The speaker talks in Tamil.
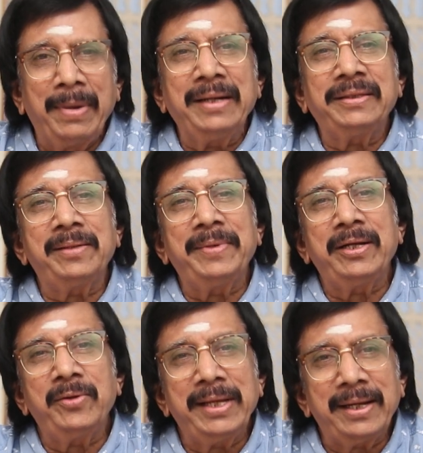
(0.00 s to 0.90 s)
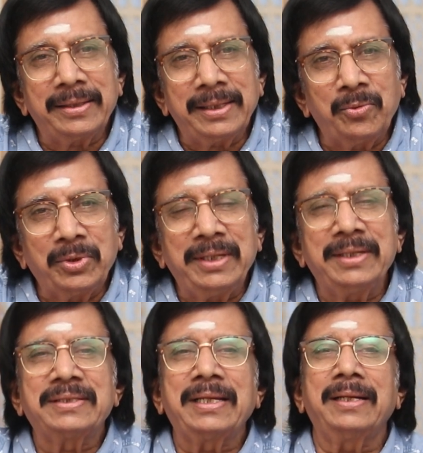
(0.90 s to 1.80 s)
மகள் திருமேனியுடைய இயக்கத்தில்
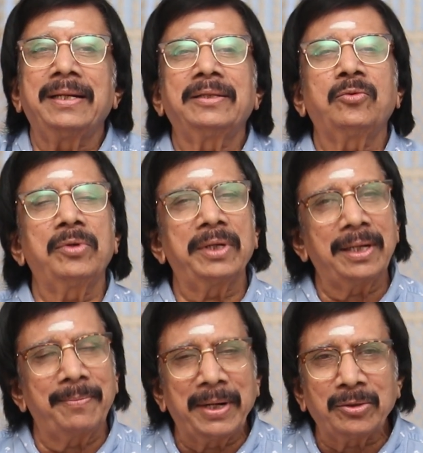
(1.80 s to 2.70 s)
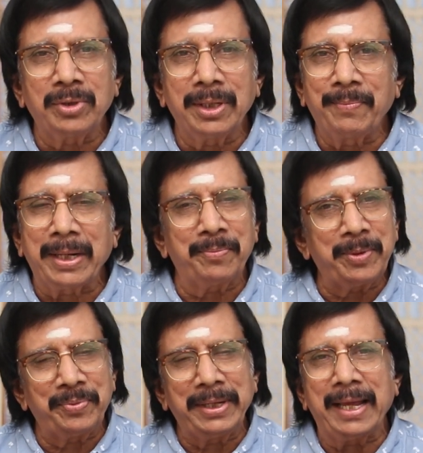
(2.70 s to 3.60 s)
உதயநிதி ஸ்டாலின் எடுத்துக்கொண்டிருக்கின்ற படத்தினுடைய
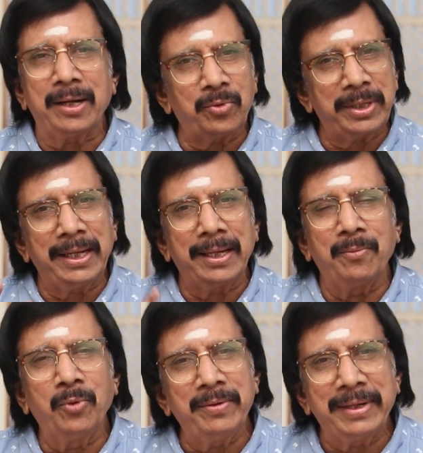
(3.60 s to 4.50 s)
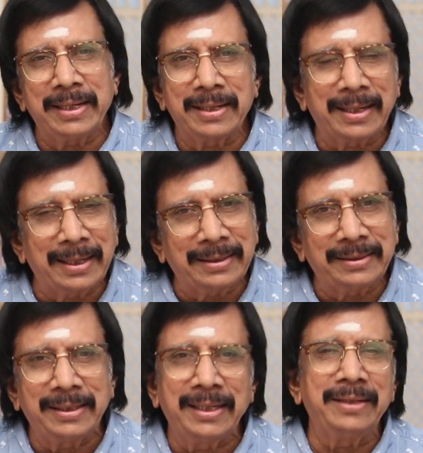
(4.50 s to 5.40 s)
படப்பிடிப்பு ஏறக்குறைய முடிவடைகின்ற
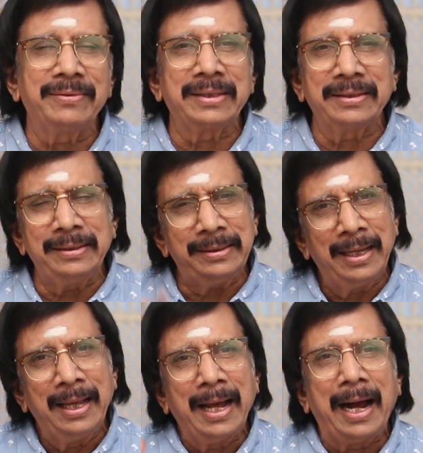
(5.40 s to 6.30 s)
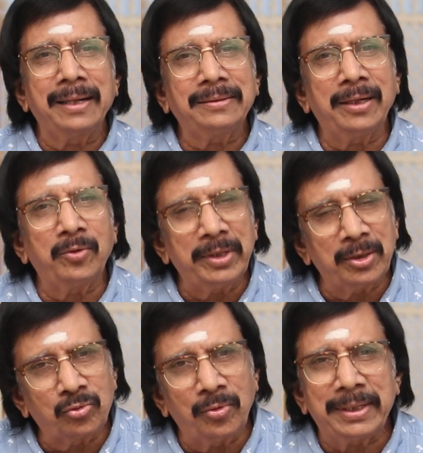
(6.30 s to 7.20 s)
கட்டத்தை நெருங்கிவிட்டது அடுத்த ஆண்டுடைய
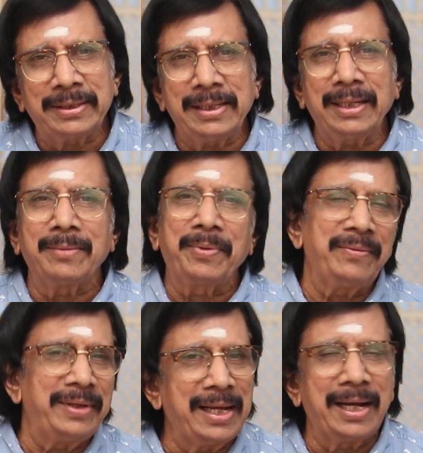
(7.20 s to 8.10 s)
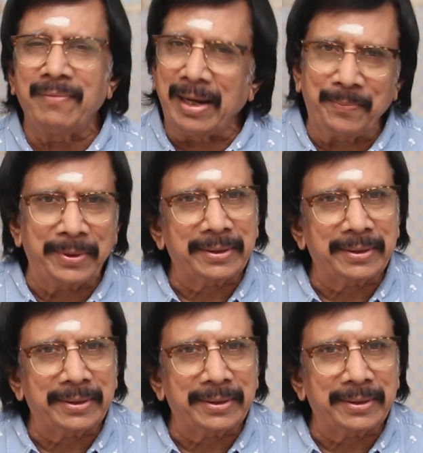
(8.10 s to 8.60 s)
துவக்கத்தில் அந்த படம் வழியாக வாய்ப்பு